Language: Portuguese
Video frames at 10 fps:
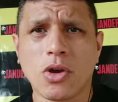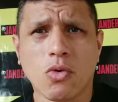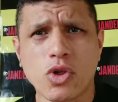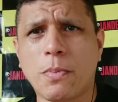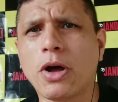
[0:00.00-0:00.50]

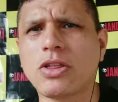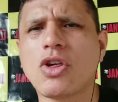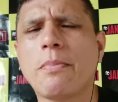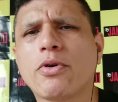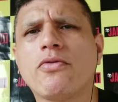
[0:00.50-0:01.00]
O esporte
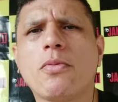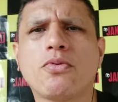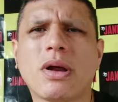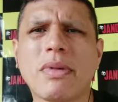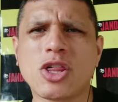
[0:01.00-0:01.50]
já provou
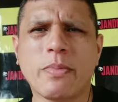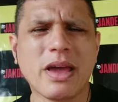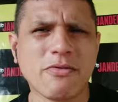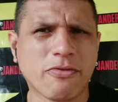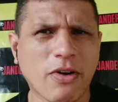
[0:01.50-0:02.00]
por A mais B
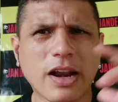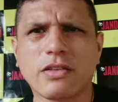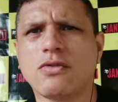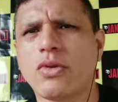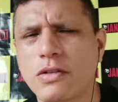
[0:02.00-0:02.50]
em
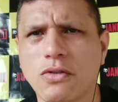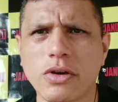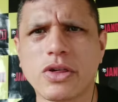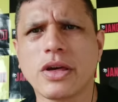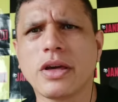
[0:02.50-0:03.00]
várias
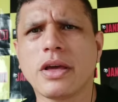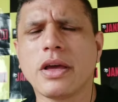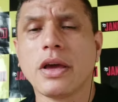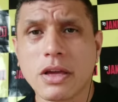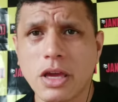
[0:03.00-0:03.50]
situações
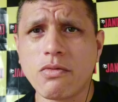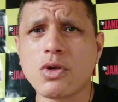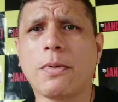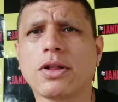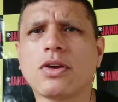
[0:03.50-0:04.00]
que o
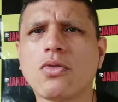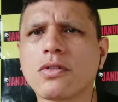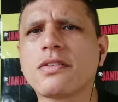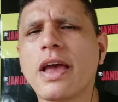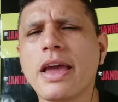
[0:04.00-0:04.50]
esporte
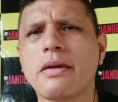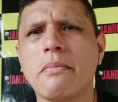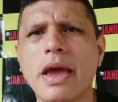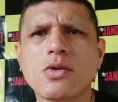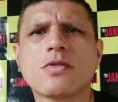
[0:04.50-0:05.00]
consegue,
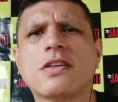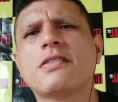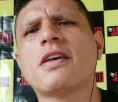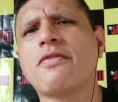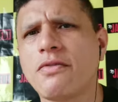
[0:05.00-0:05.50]
mesmo sem
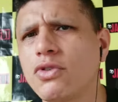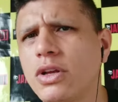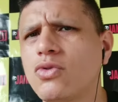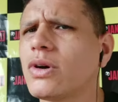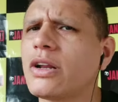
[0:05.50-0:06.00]
ser
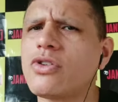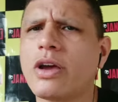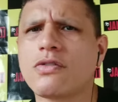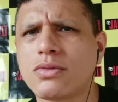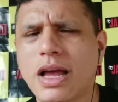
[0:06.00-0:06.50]
favorito, grandes
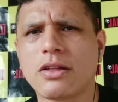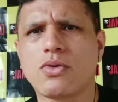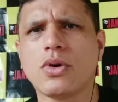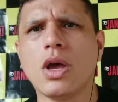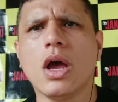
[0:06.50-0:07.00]

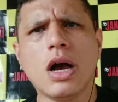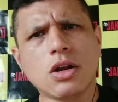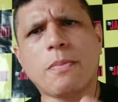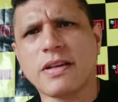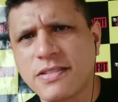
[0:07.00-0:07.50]
resultados.
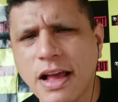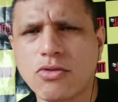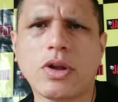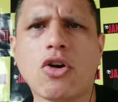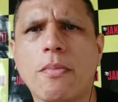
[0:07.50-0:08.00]
Ano
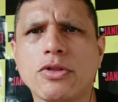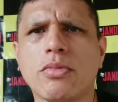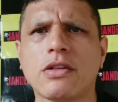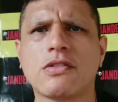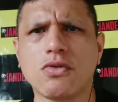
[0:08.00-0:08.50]
passado, na Copa do
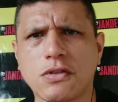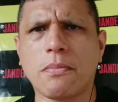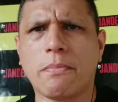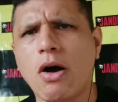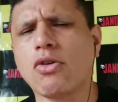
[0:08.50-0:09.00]
Brasil,
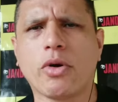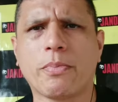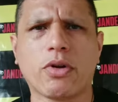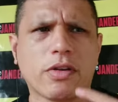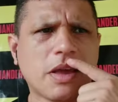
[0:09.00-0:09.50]
São
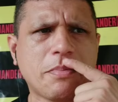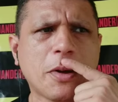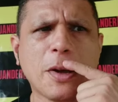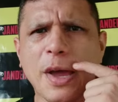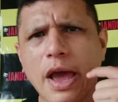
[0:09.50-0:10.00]
Paulo, por exemplo,
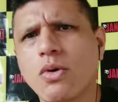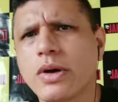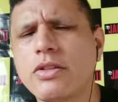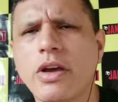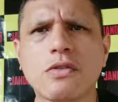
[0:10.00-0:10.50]
é um
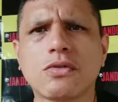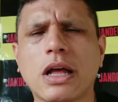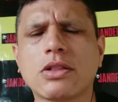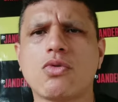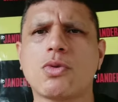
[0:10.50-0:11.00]
grande
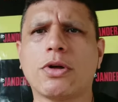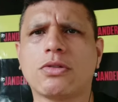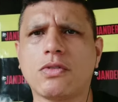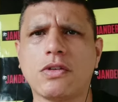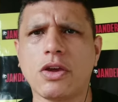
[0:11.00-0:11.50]
resultado que o
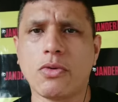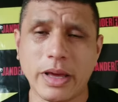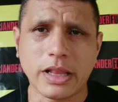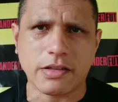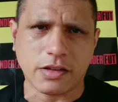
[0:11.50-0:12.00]
esporte conseguiu.
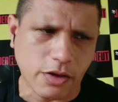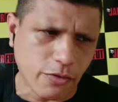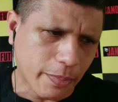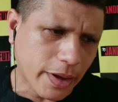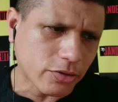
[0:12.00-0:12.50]
Beleza,
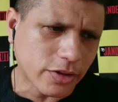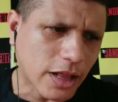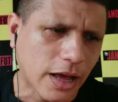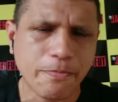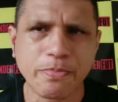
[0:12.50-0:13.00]
teve um pênalti
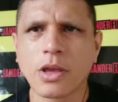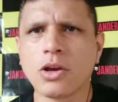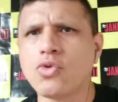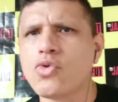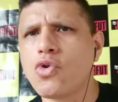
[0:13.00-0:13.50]
lá
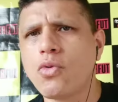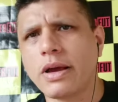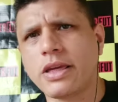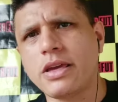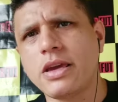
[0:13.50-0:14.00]
do
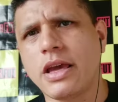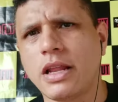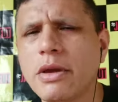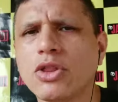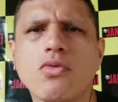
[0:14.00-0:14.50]
Juba que
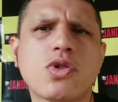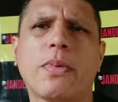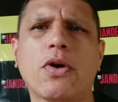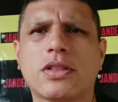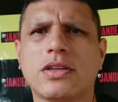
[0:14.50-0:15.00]
eliminou o
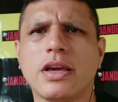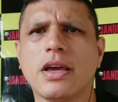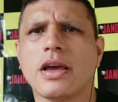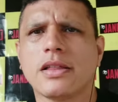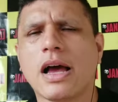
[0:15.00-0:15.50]
esporte
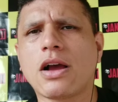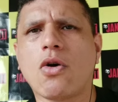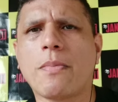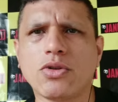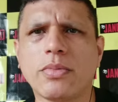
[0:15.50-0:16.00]
da
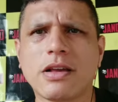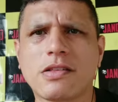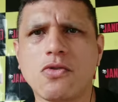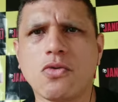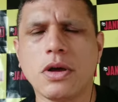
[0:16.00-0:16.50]
Copa do
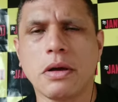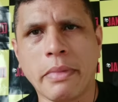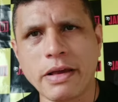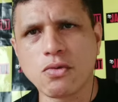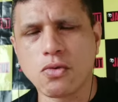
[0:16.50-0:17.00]
Brasil.
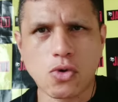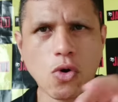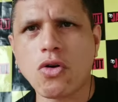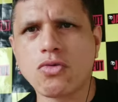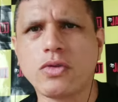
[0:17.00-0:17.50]
Mas o
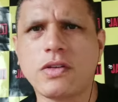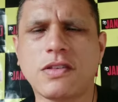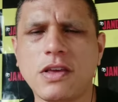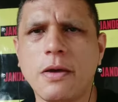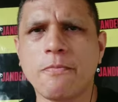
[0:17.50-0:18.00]
jogo em
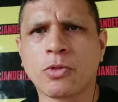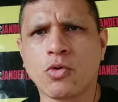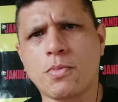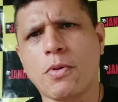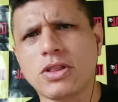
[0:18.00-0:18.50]
si, o
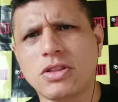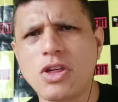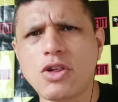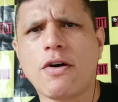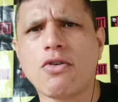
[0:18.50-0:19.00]
esporte
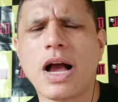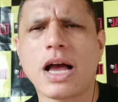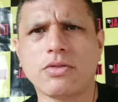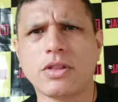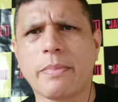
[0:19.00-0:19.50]

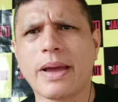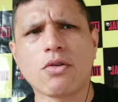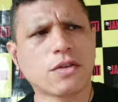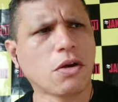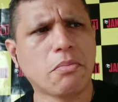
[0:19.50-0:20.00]
desfalcado, ainda pegar
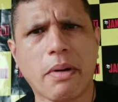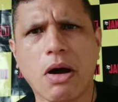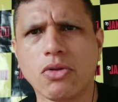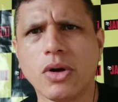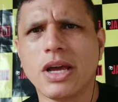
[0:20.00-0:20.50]
o São
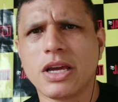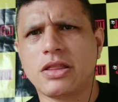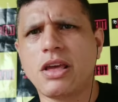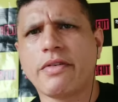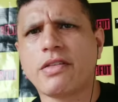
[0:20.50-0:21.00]
Paulo, que
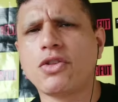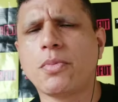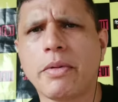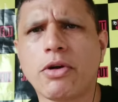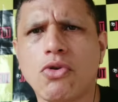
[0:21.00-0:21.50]
tinha vencido o
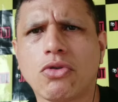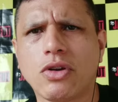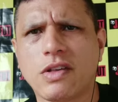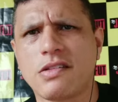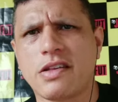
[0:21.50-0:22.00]
primeiro jogo
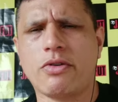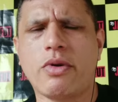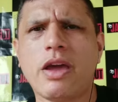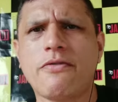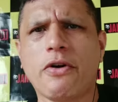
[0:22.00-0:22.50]
2 a 0
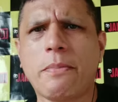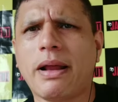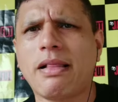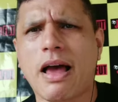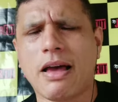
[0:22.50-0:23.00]
e aí foi
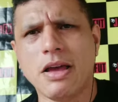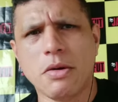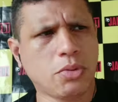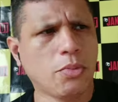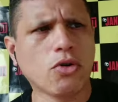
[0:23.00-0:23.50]
para lá,
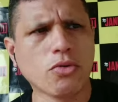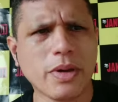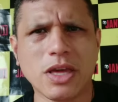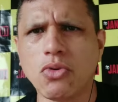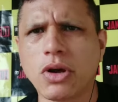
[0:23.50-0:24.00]
no
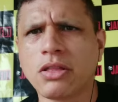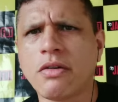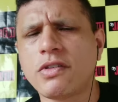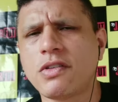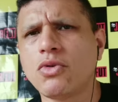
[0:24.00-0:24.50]
Morumbi, nunca
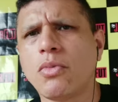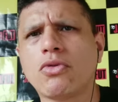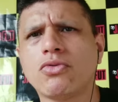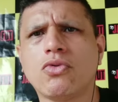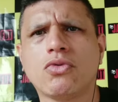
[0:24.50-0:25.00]
tinha vencido
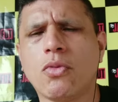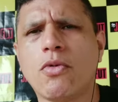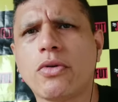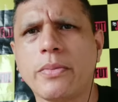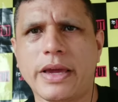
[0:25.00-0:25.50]
no, no
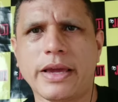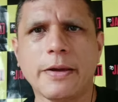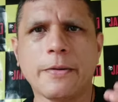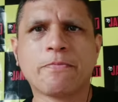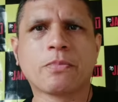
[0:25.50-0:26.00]
Morumbi,
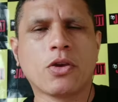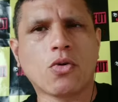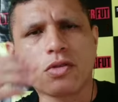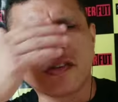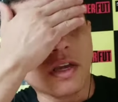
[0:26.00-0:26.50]
e
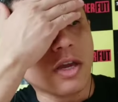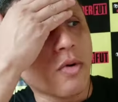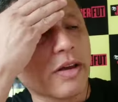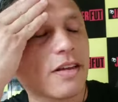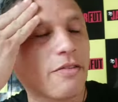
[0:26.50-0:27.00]

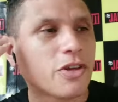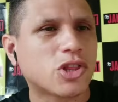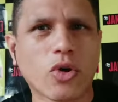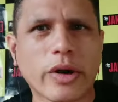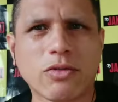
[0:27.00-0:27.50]
conseguiu essa
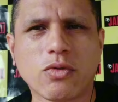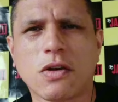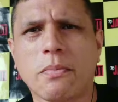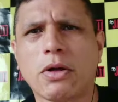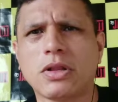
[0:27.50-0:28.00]
vitória do
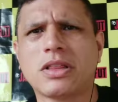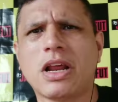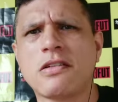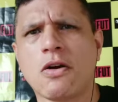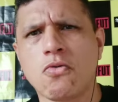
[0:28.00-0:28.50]
São Paulo de
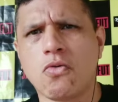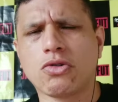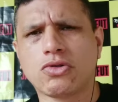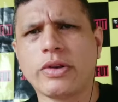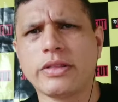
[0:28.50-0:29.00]
3 a 1 com
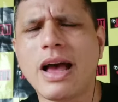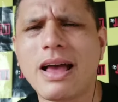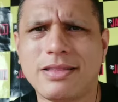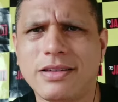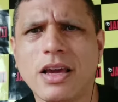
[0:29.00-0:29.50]

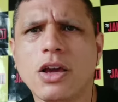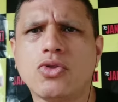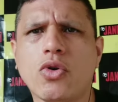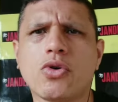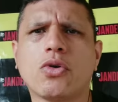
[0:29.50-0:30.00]
autoridade,
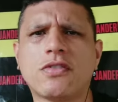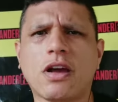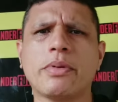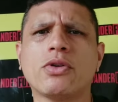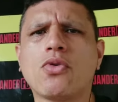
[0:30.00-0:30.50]
dois gols de
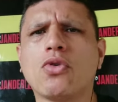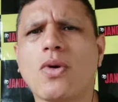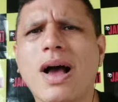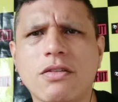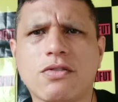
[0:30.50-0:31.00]
Sabino, um gol
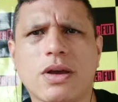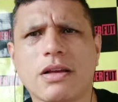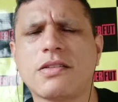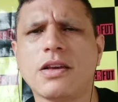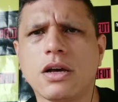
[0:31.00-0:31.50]
do Alisson,
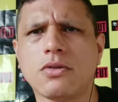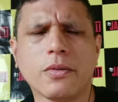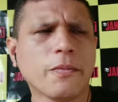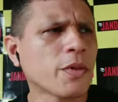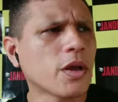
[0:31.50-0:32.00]

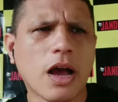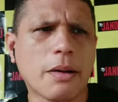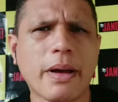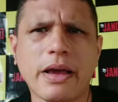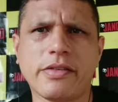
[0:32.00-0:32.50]
Cassiano,
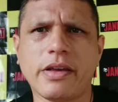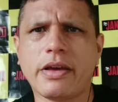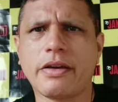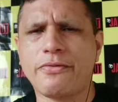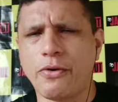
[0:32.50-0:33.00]
Rapaz,
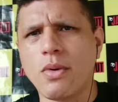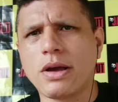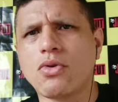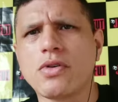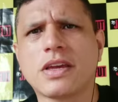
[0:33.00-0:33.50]
é, foi uma
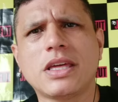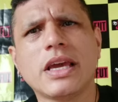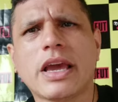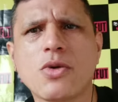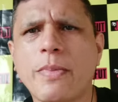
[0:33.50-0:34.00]
coisa que
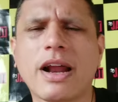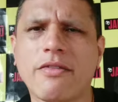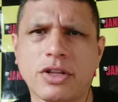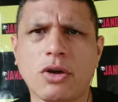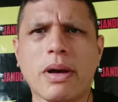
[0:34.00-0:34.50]
ninguém
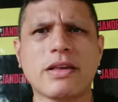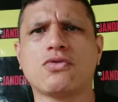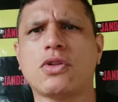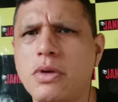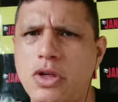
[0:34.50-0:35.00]
esperava, nem o mais
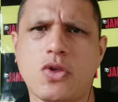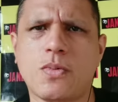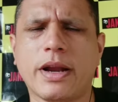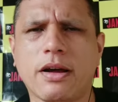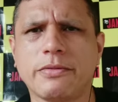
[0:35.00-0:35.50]
otimista
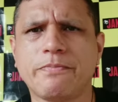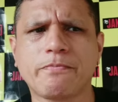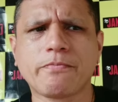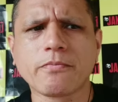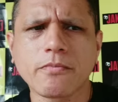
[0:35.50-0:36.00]
esperava.
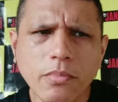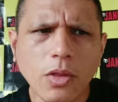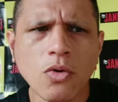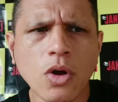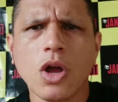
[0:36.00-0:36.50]

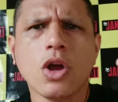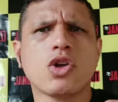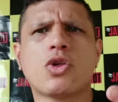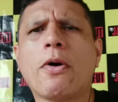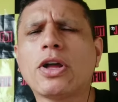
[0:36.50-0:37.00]

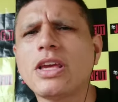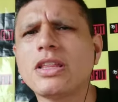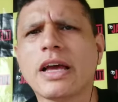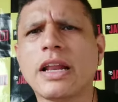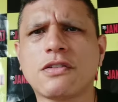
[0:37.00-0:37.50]
Esporte
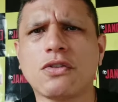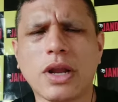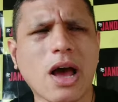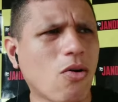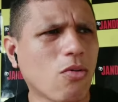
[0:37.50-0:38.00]

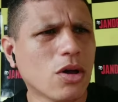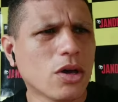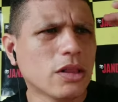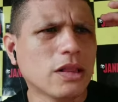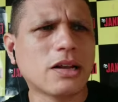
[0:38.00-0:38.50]
Internacional,
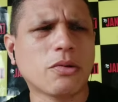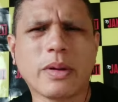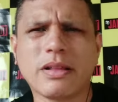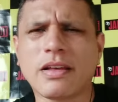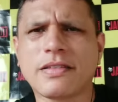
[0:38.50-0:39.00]
lá no,
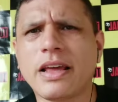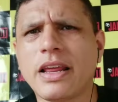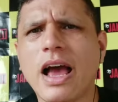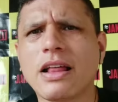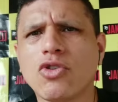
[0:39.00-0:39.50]
na Série A